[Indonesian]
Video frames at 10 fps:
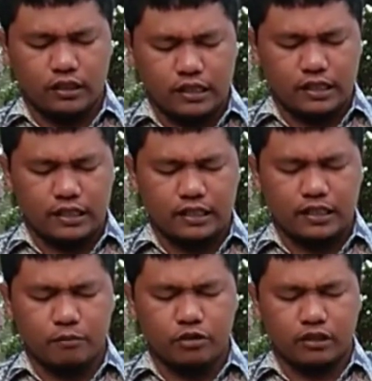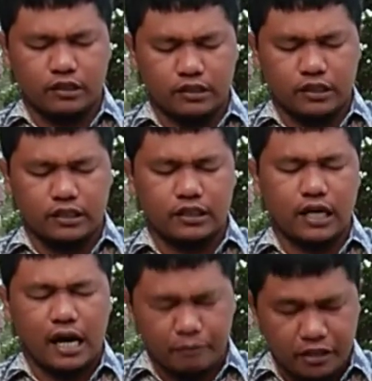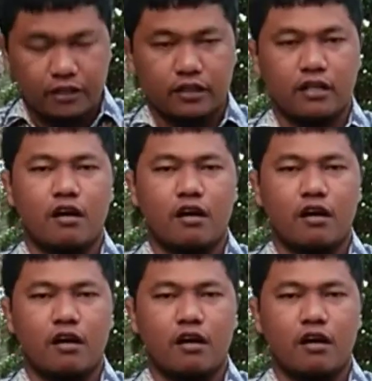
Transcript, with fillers: kiranya kehendakmu yang terjadi amin